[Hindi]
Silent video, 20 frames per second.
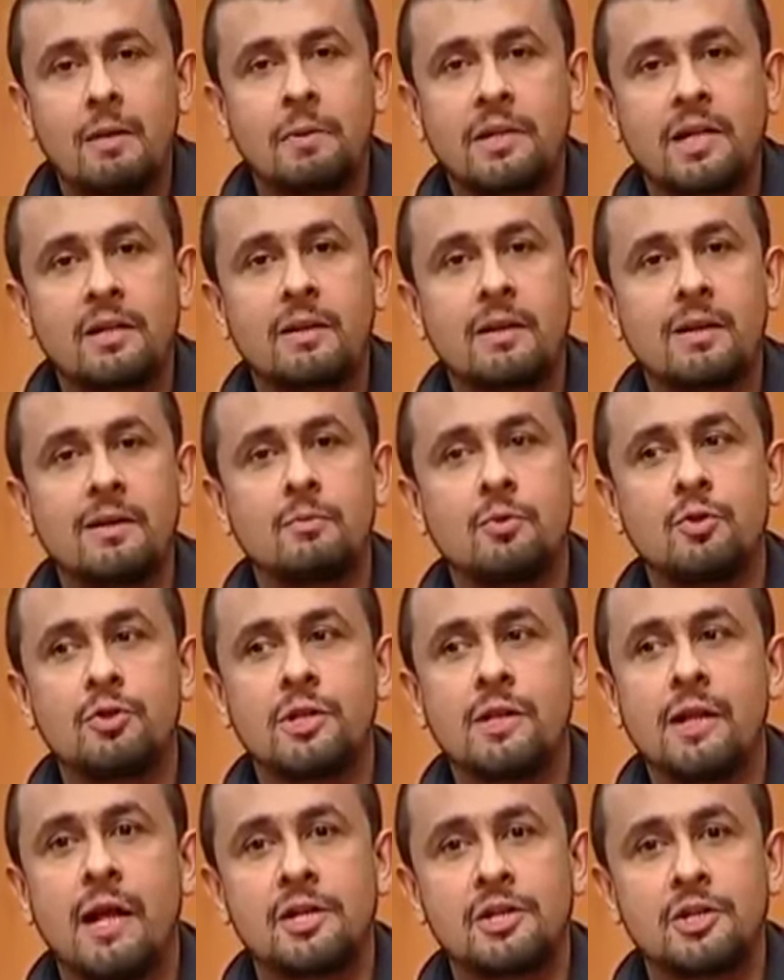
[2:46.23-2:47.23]
पता था कि
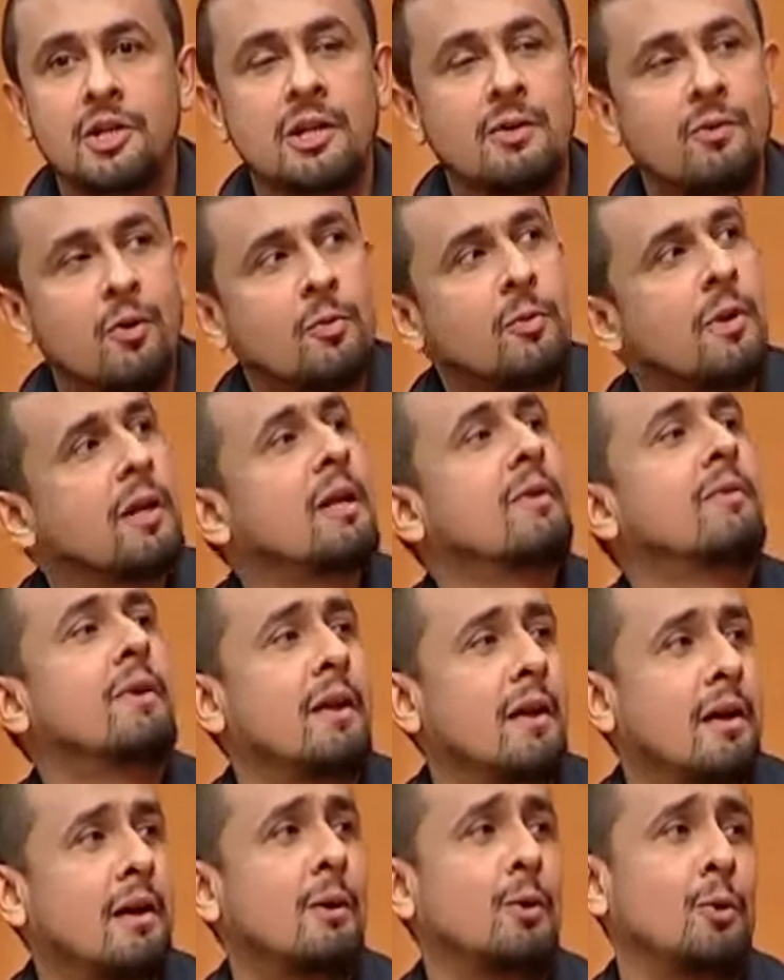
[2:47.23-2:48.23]
मुझे नेशनल अवार्ड मिलने वाला
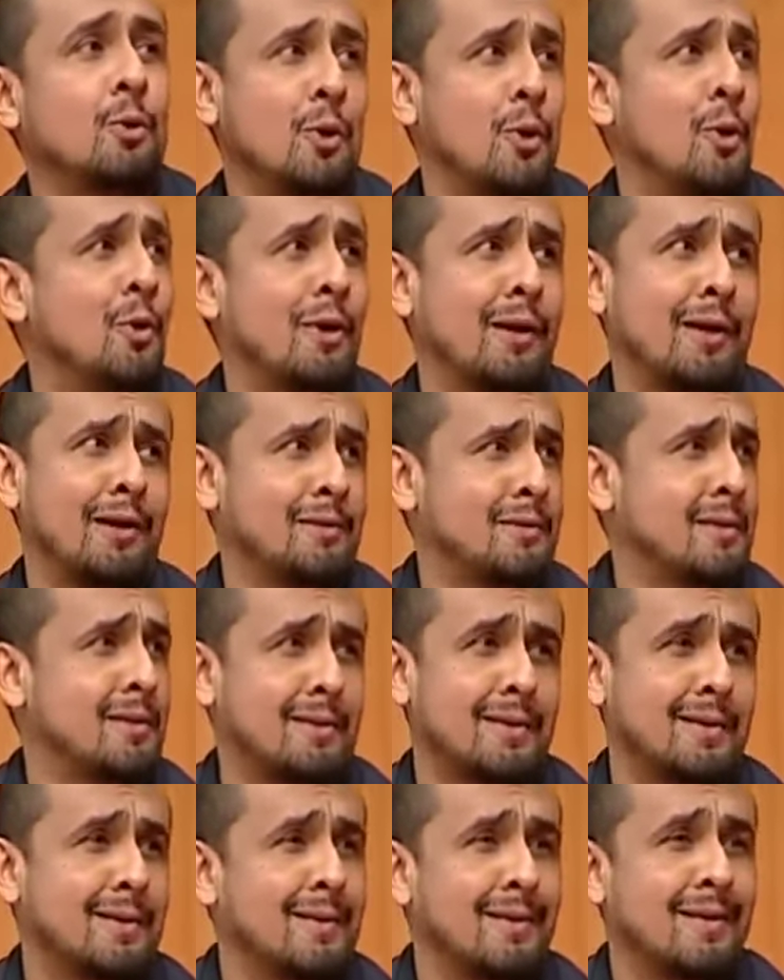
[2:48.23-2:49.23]
है कल होना हो के लिए सर
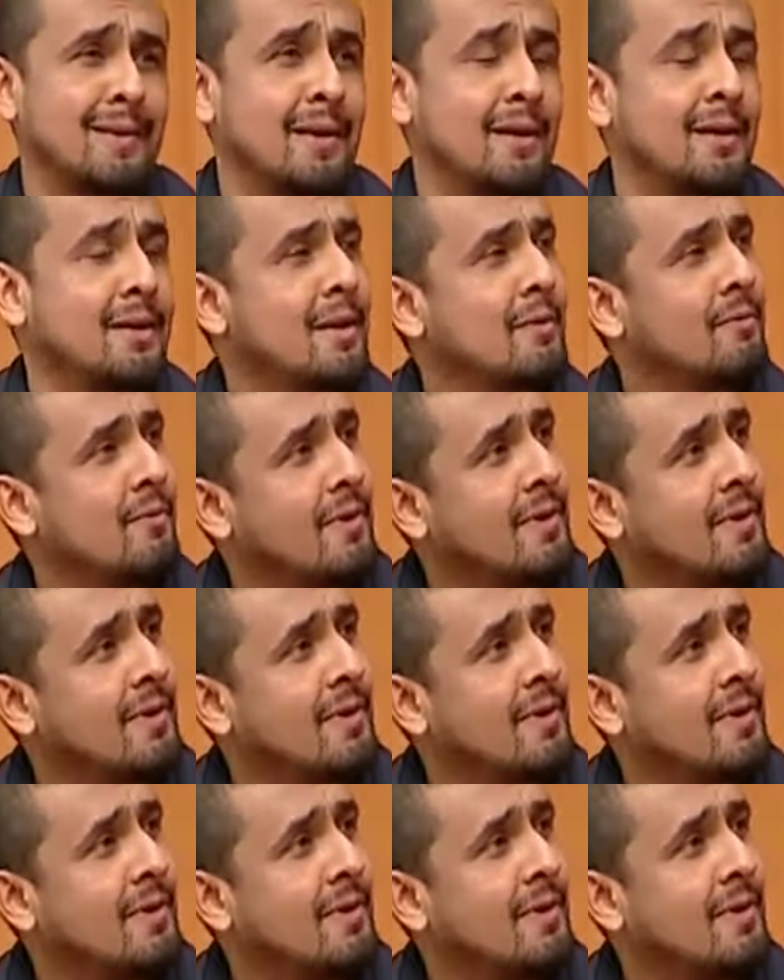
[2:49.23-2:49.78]
लेकिन